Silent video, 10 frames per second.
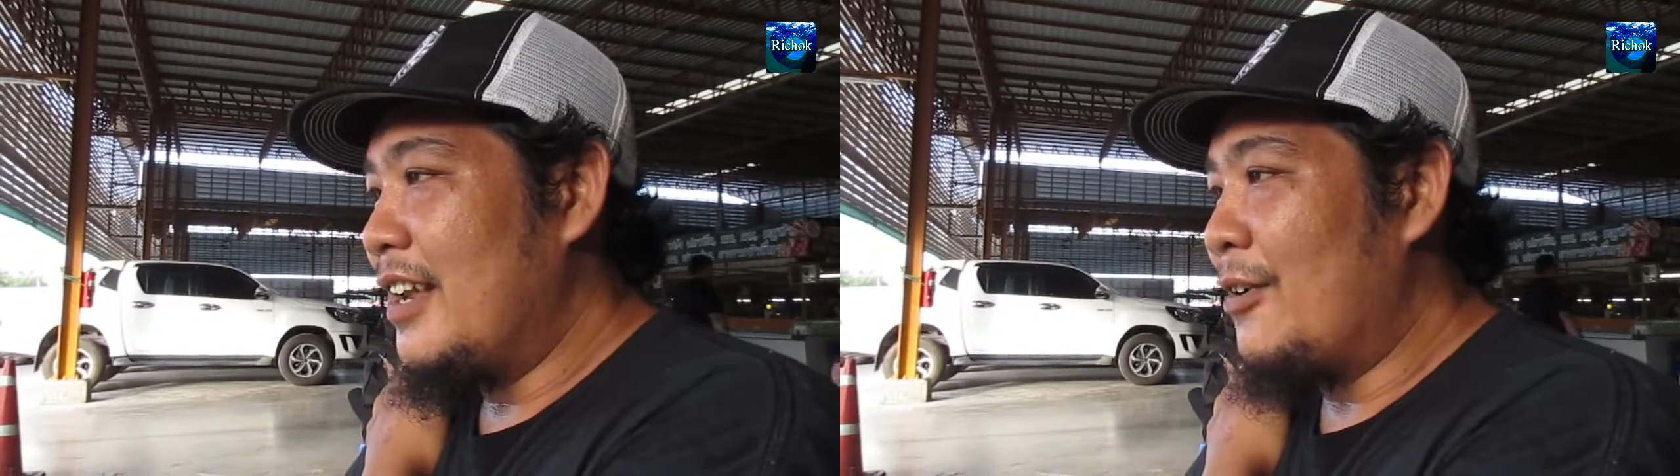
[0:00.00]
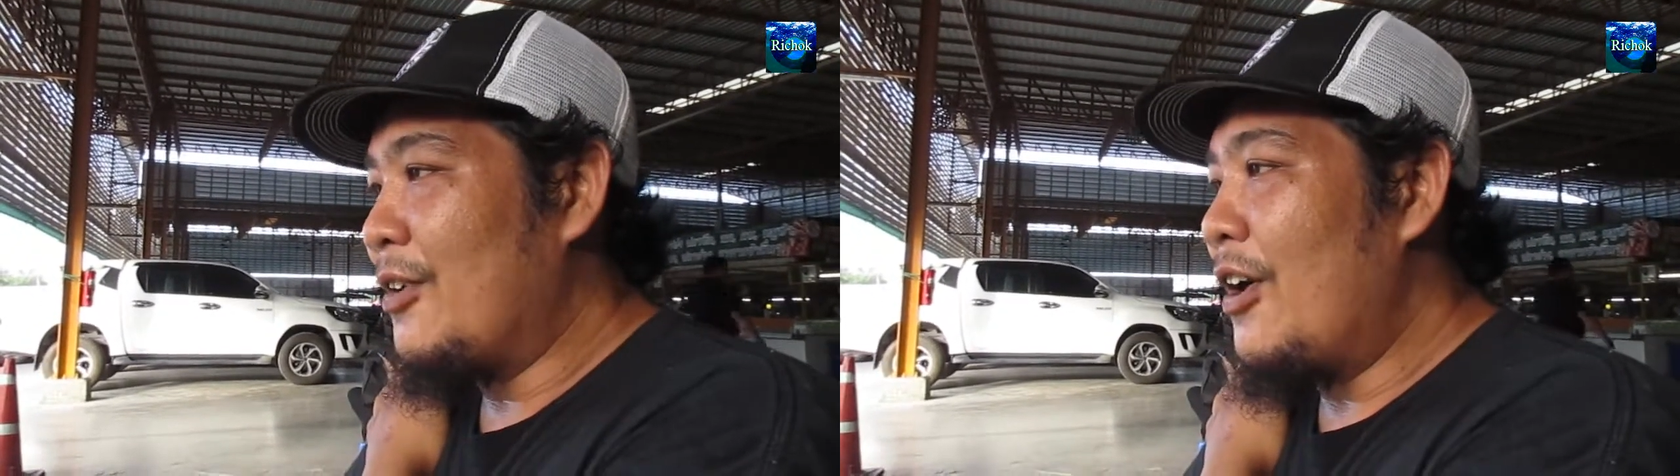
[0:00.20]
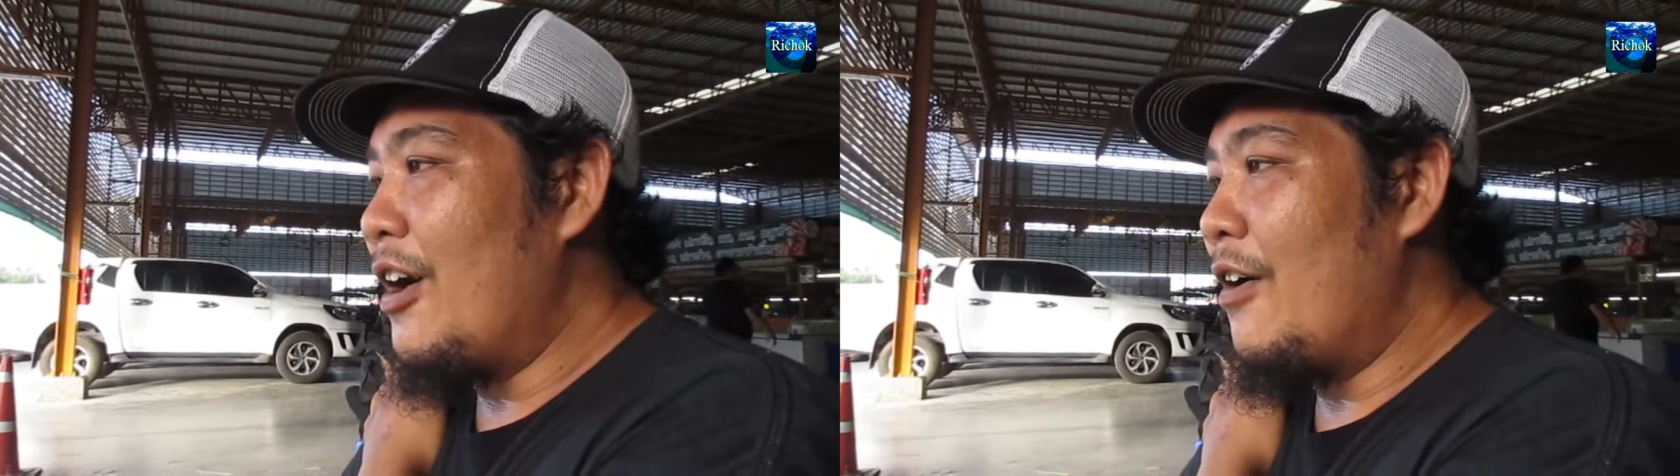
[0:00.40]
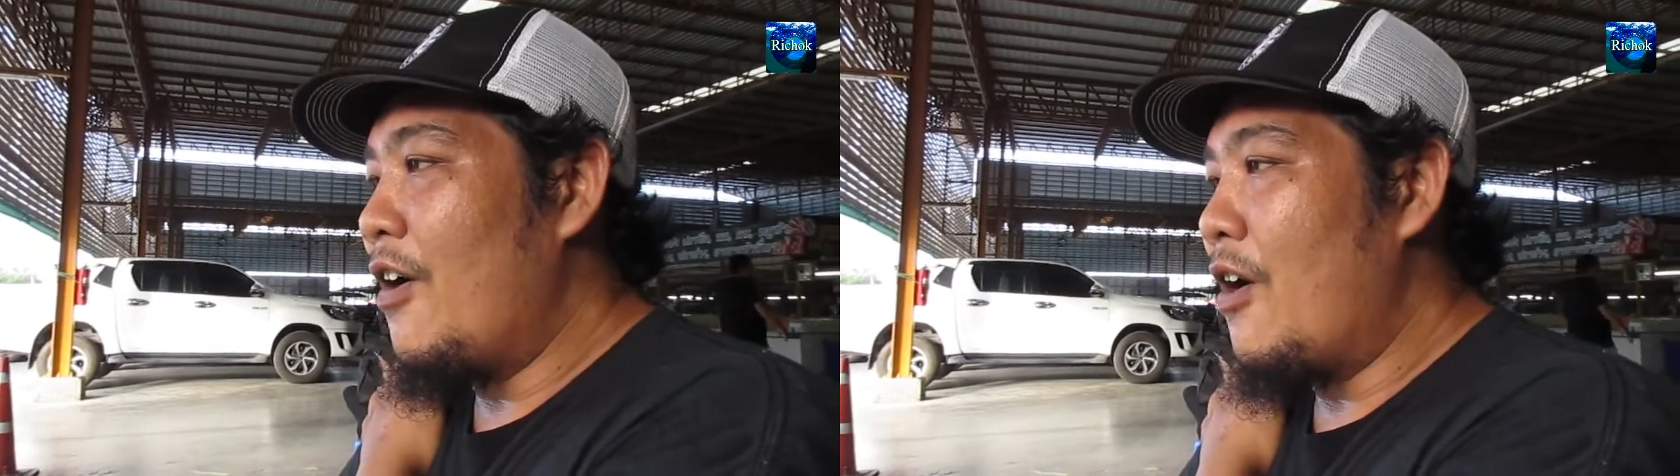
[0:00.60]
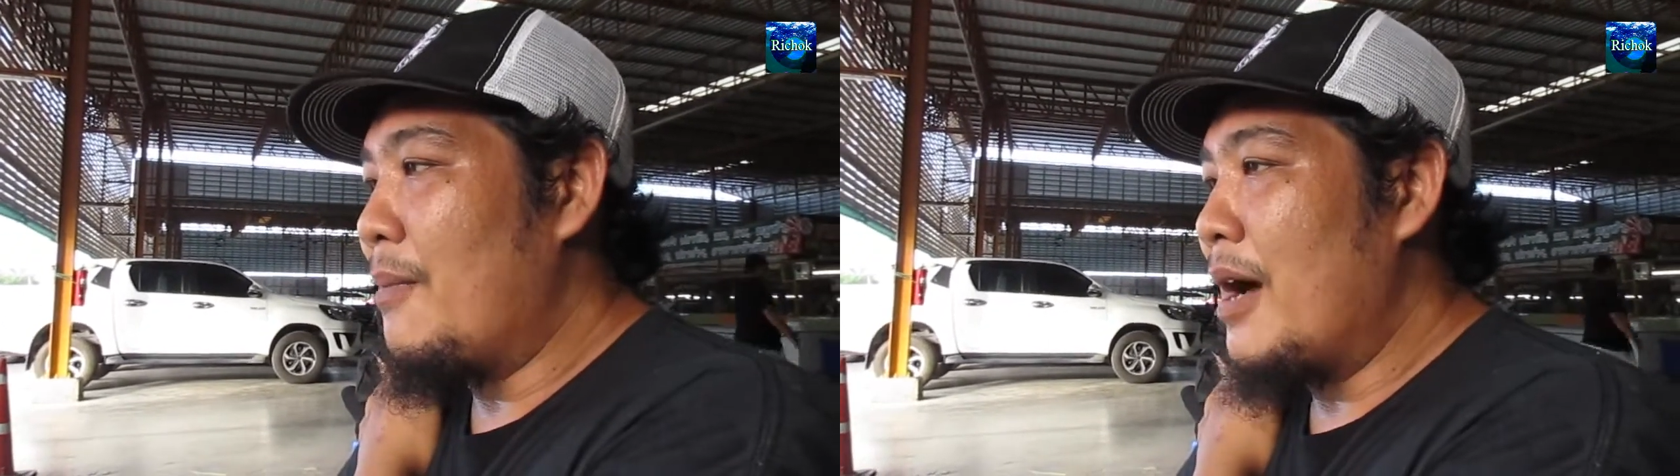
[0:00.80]
เราก็เอา
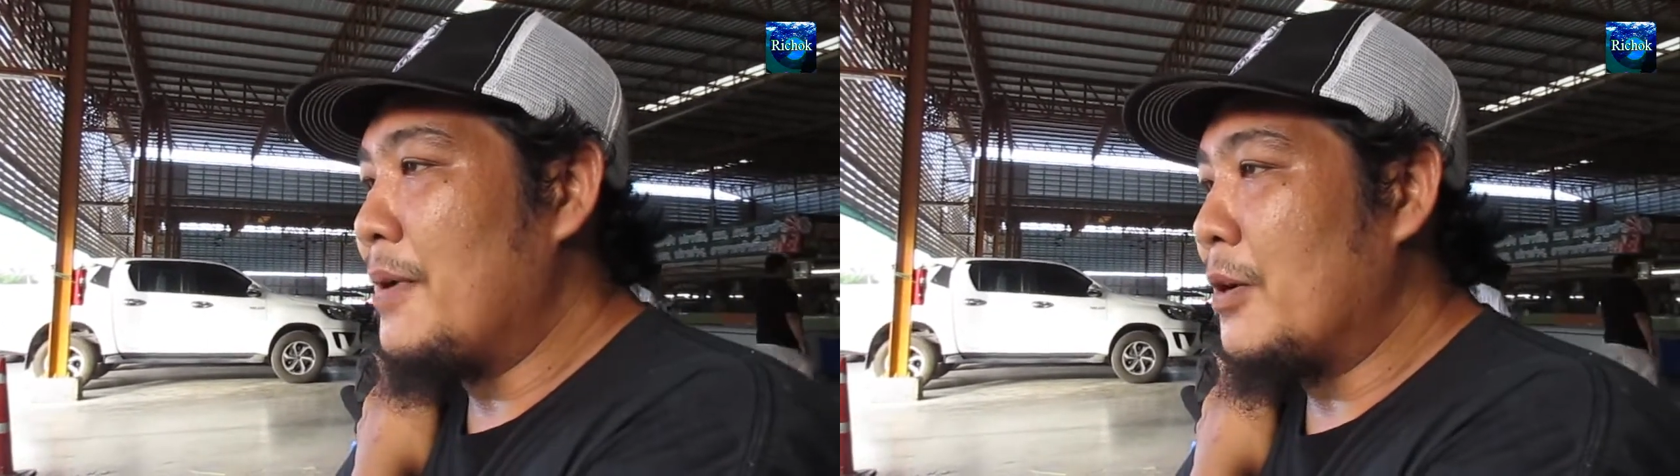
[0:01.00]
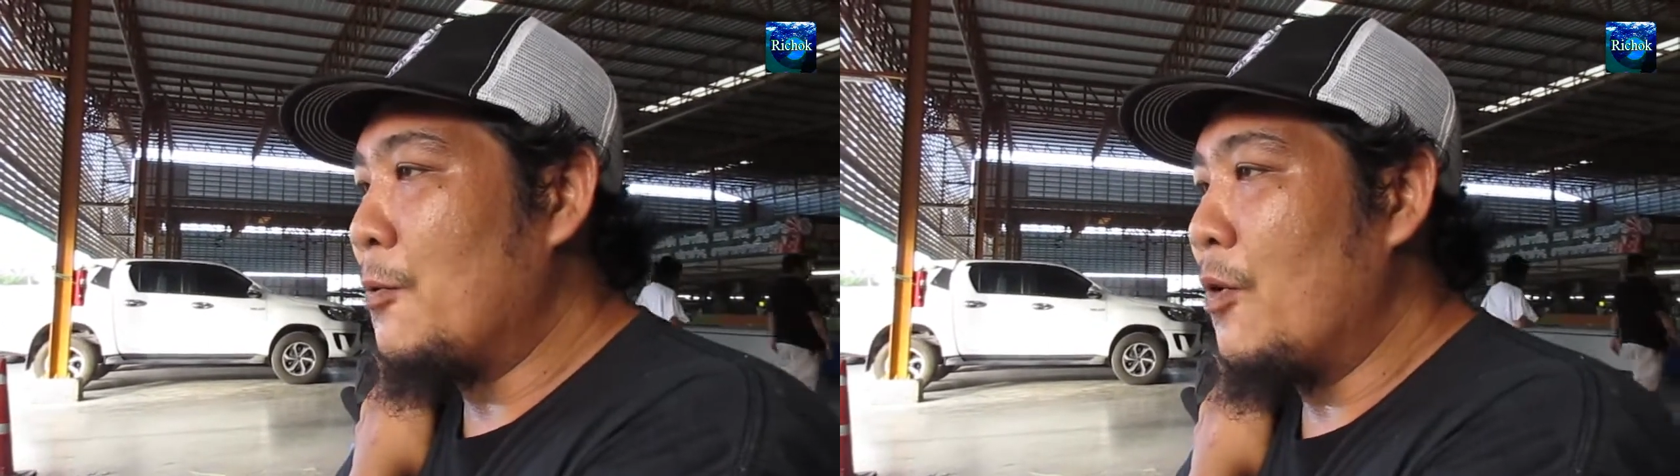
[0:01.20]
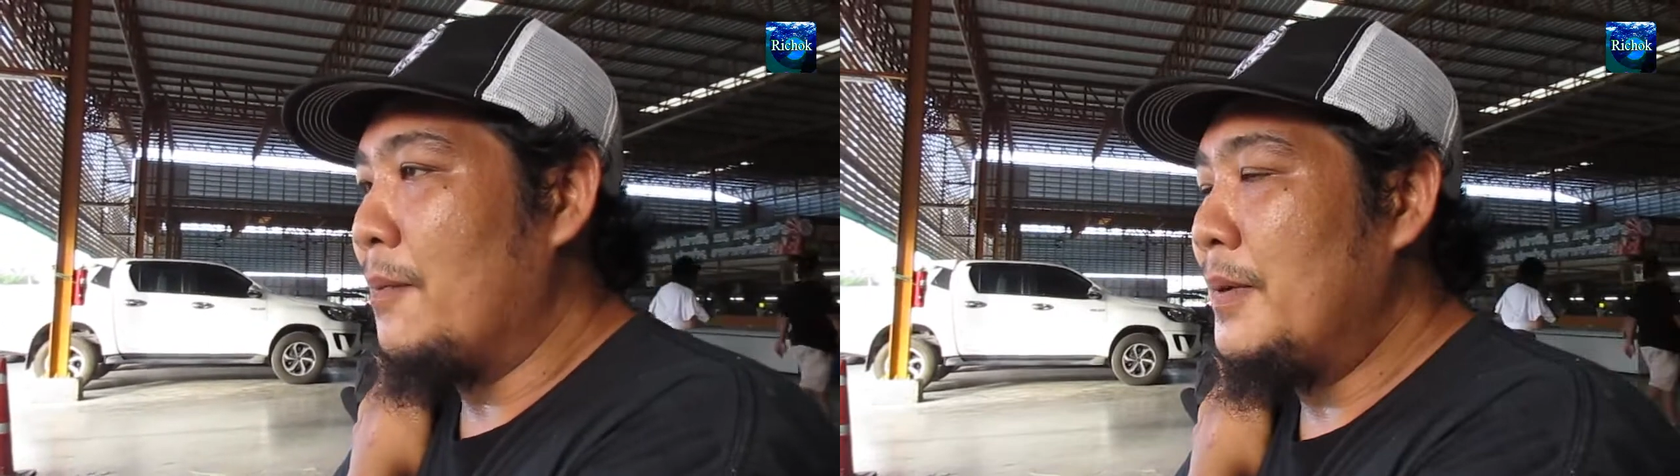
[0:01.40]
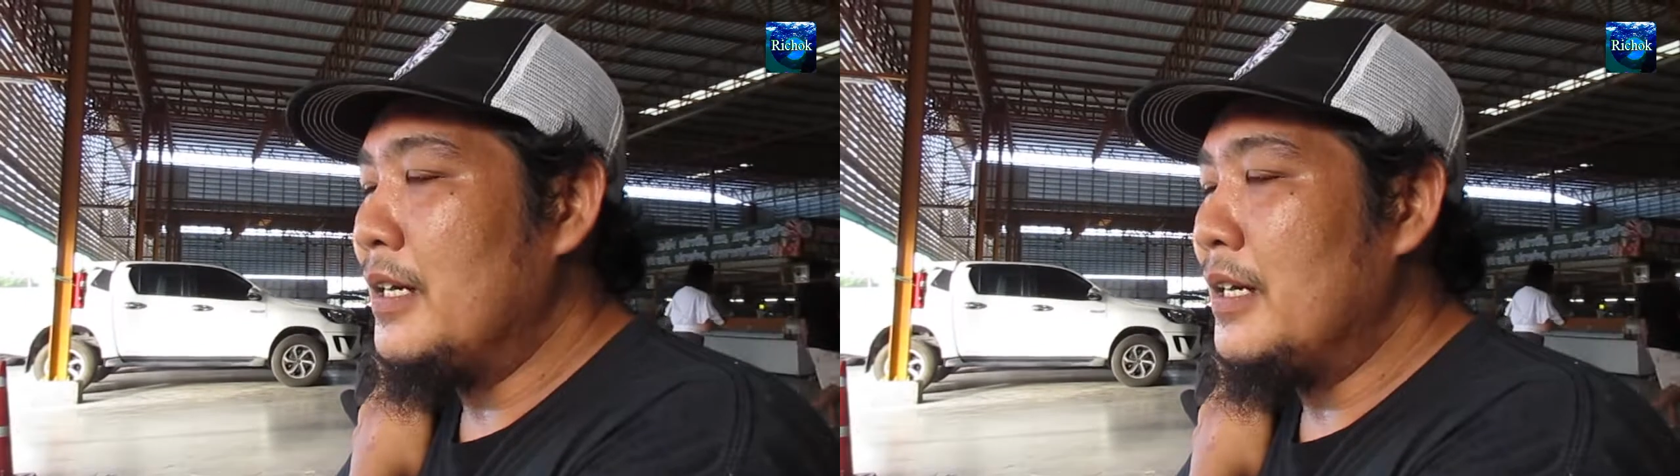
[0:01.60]
ออกมาประกวด